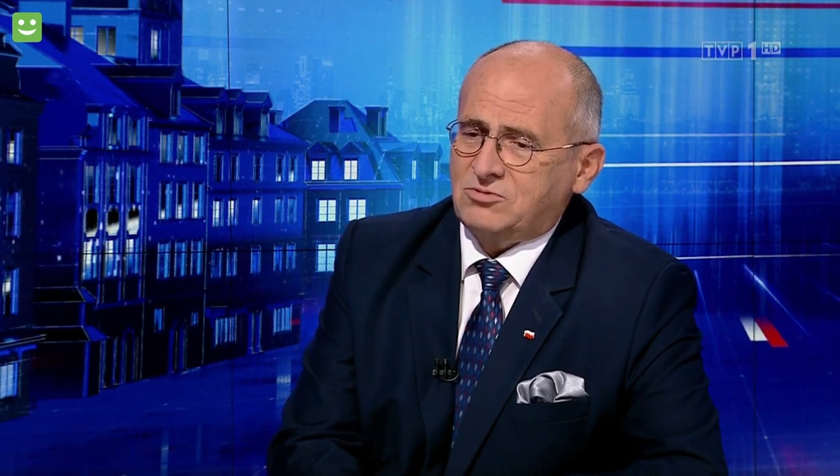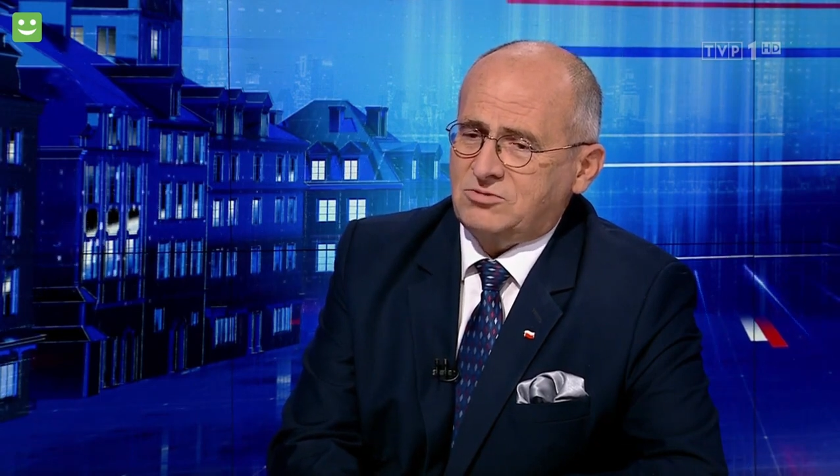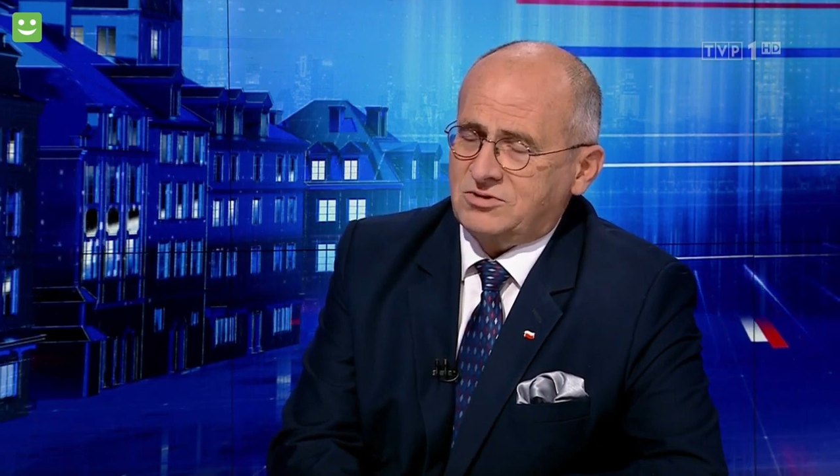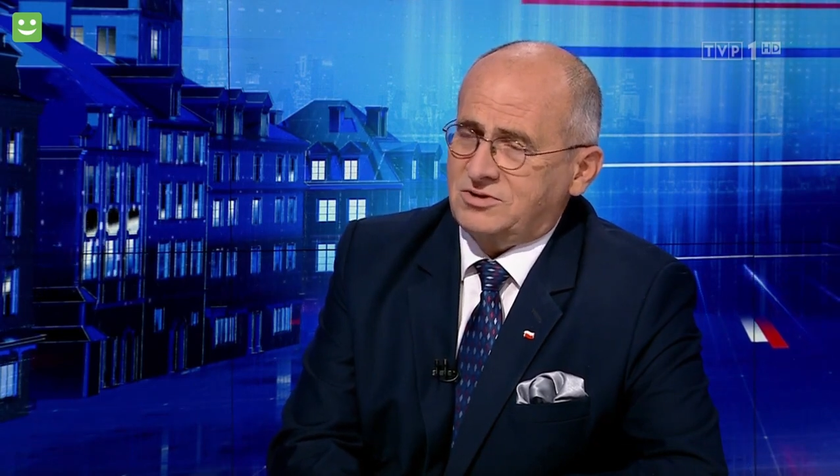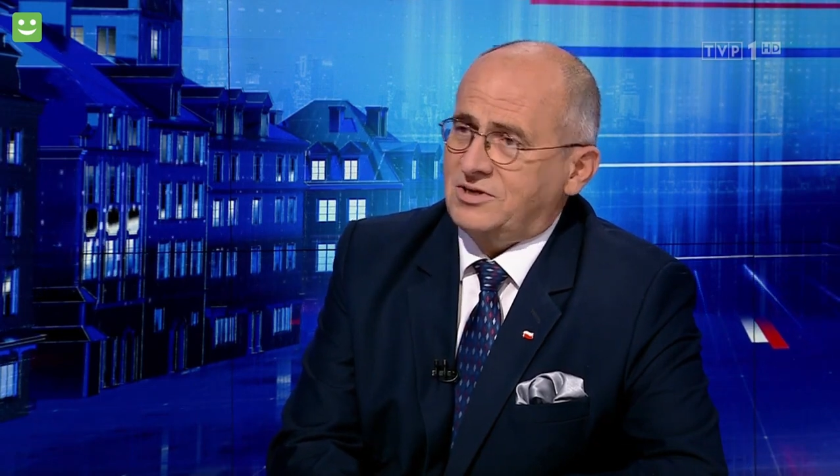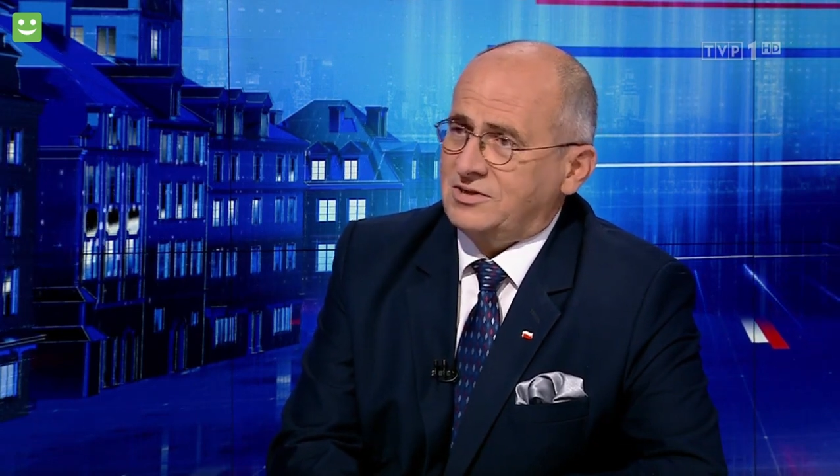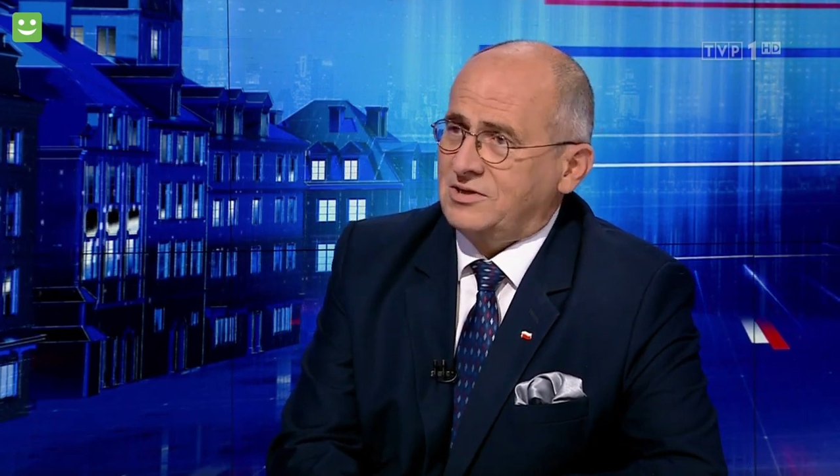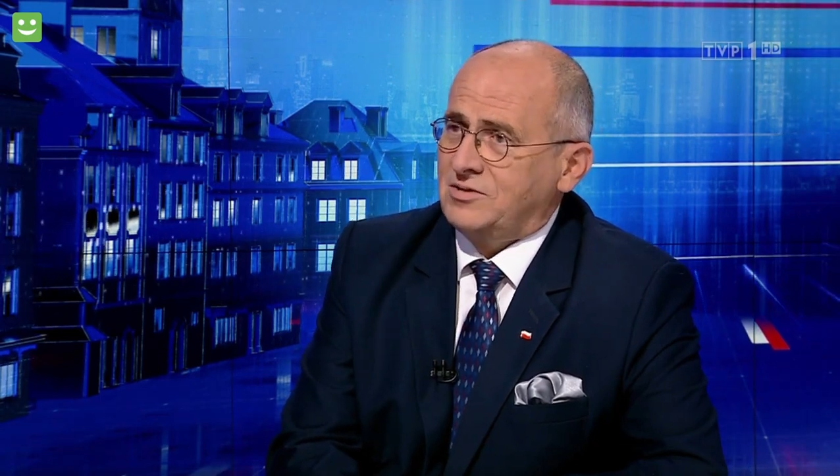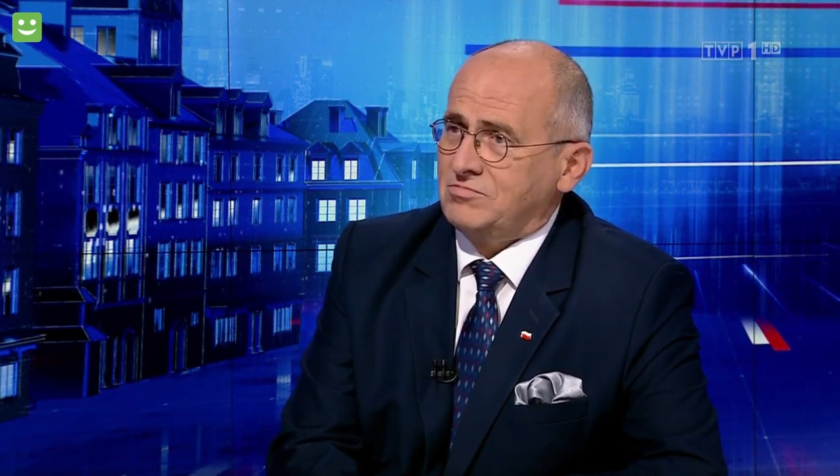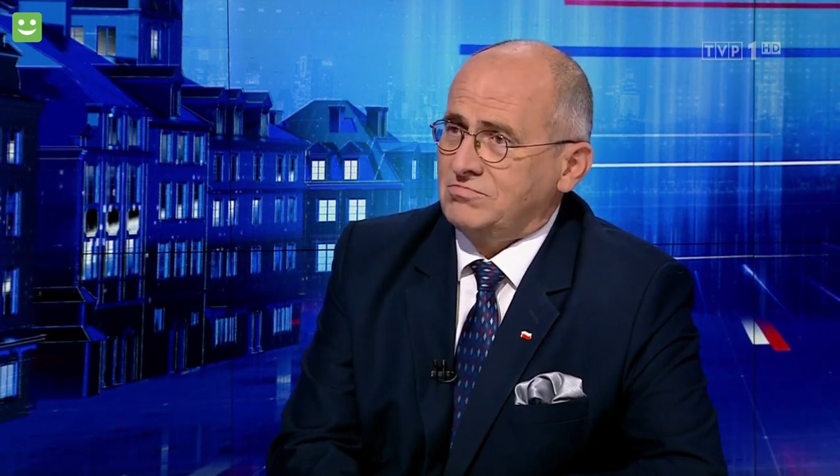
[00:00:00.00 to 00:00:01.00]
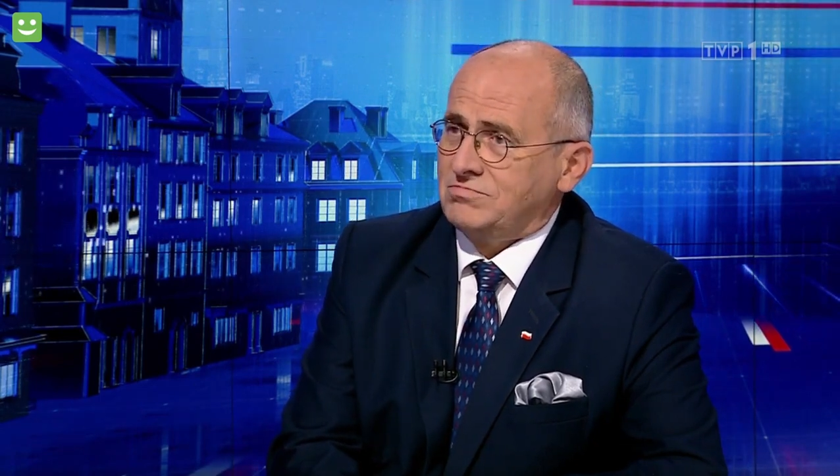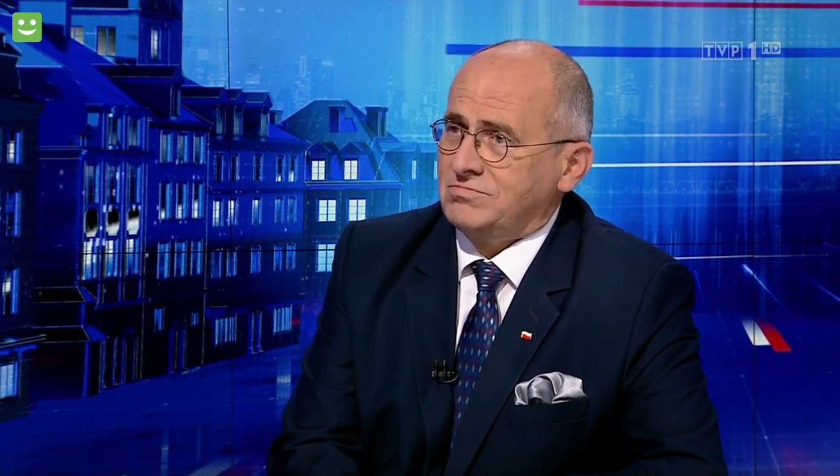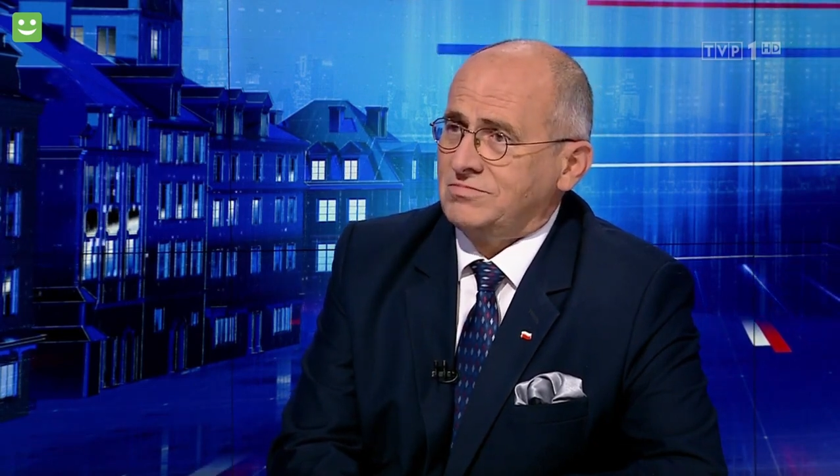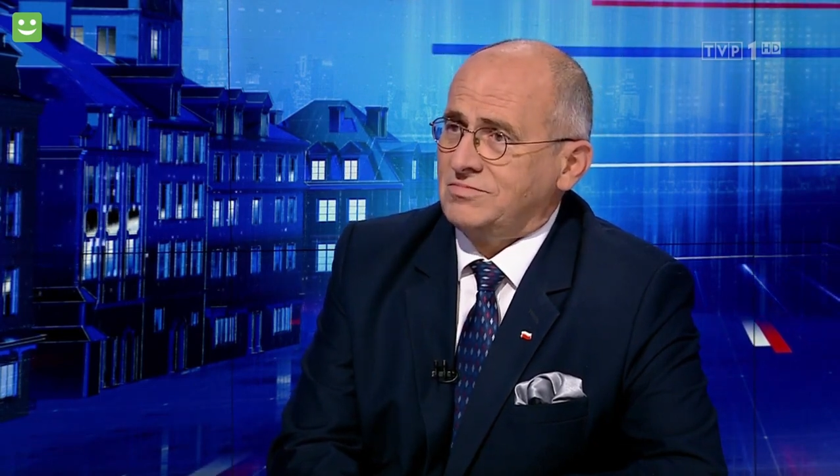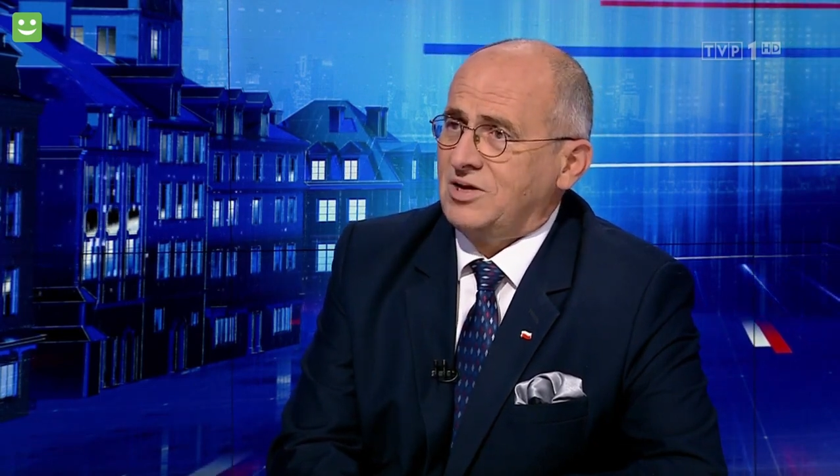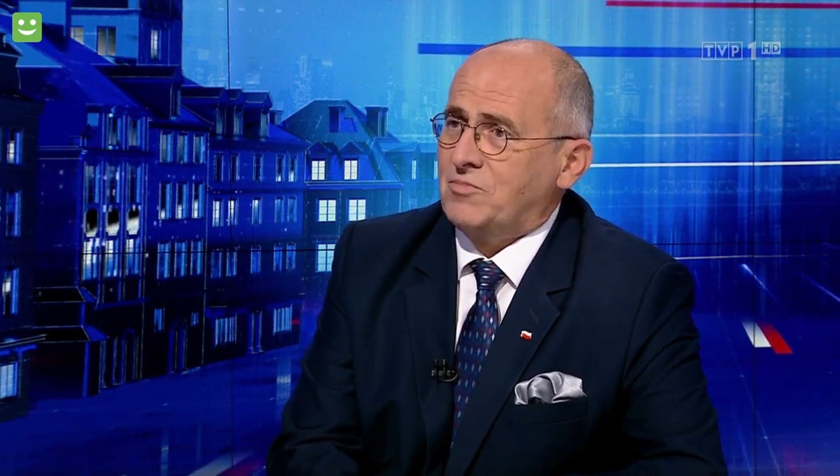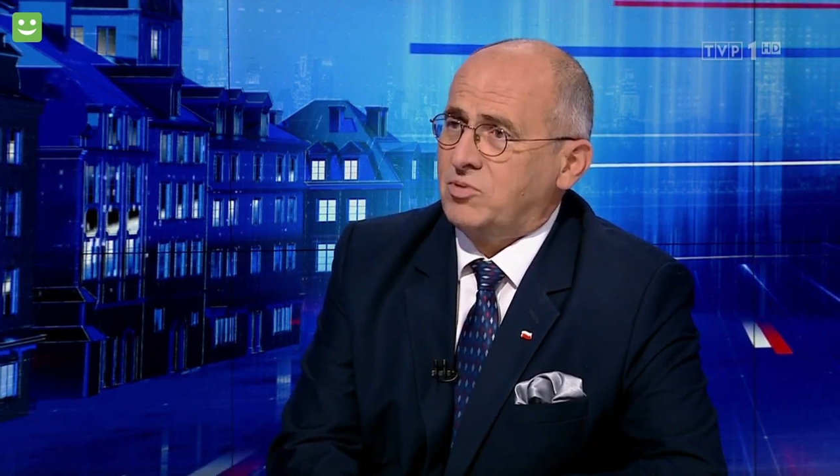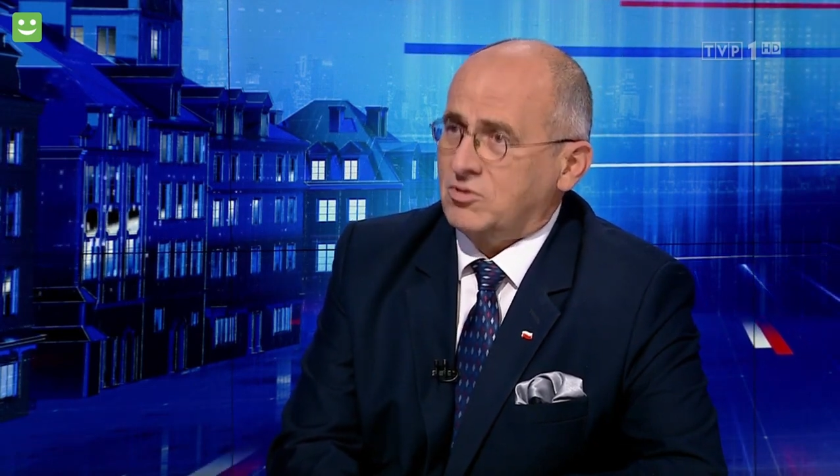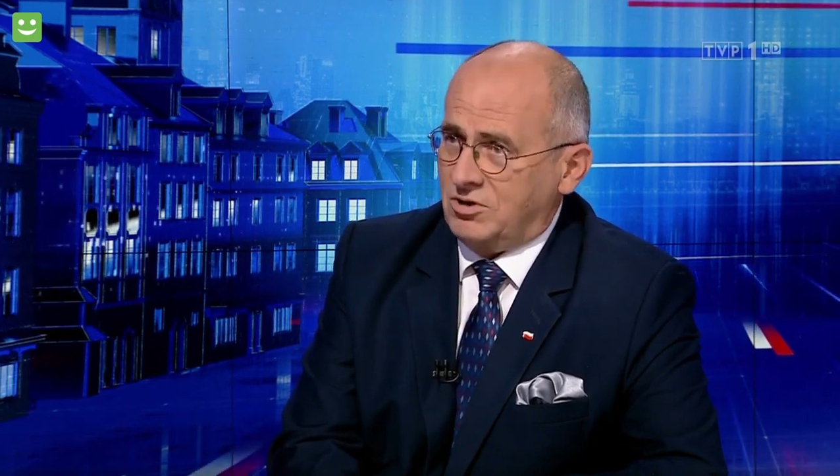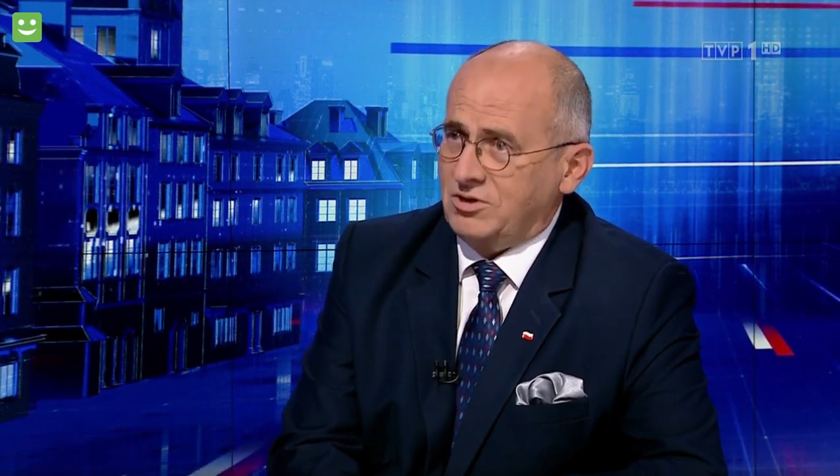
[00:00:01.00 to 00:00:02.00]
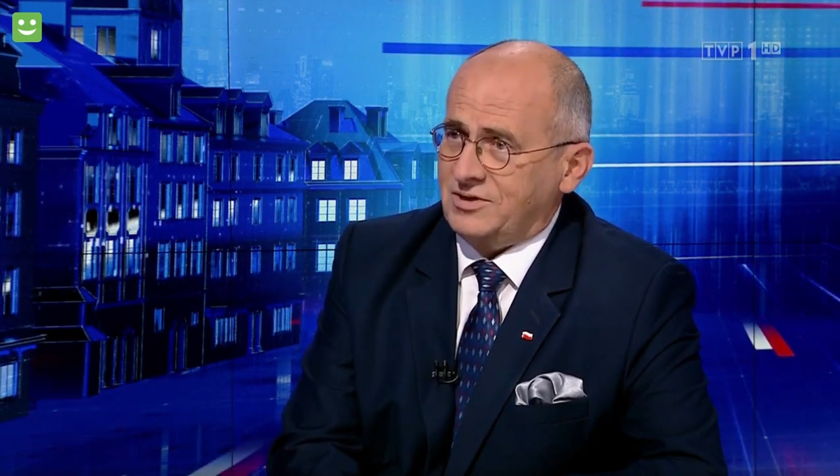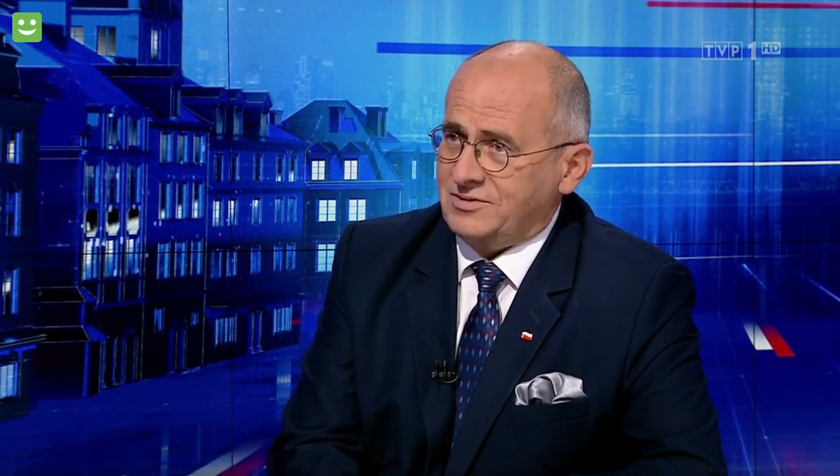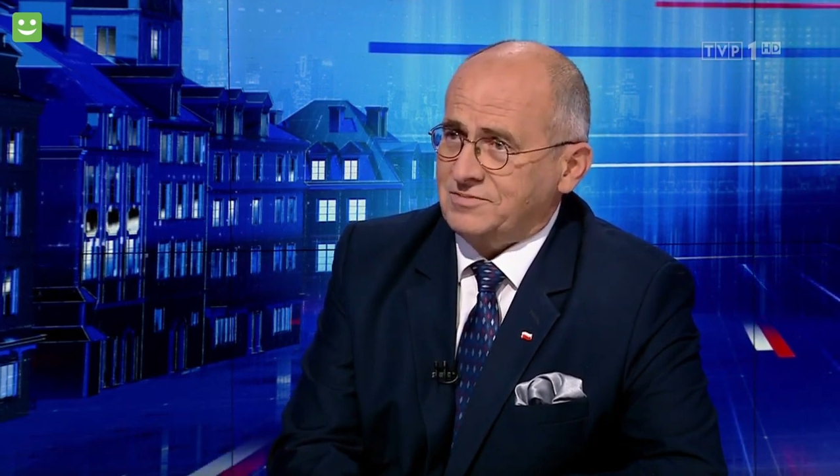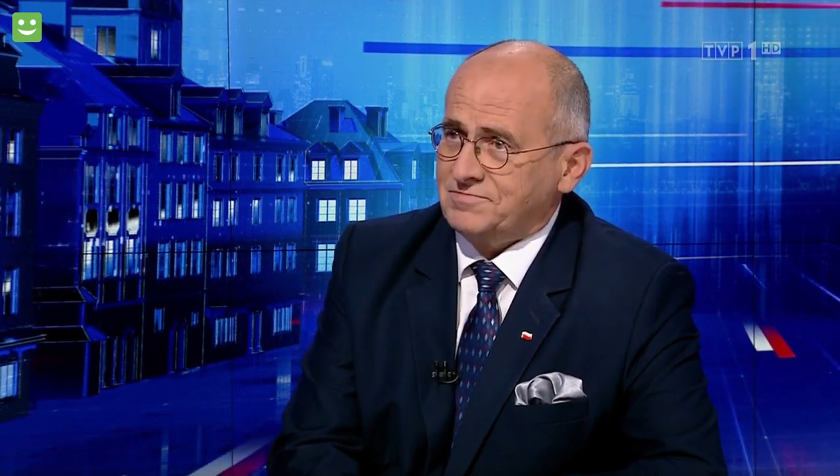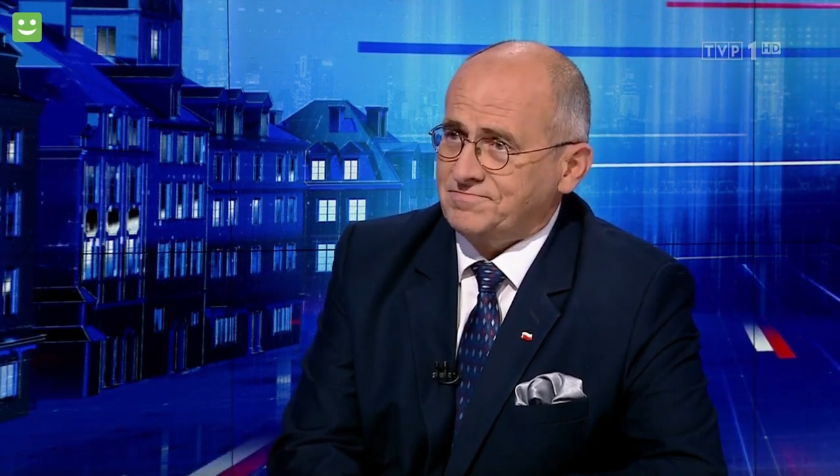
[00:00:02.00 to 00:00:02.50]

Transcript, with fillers: autorytetem dla pokoleń.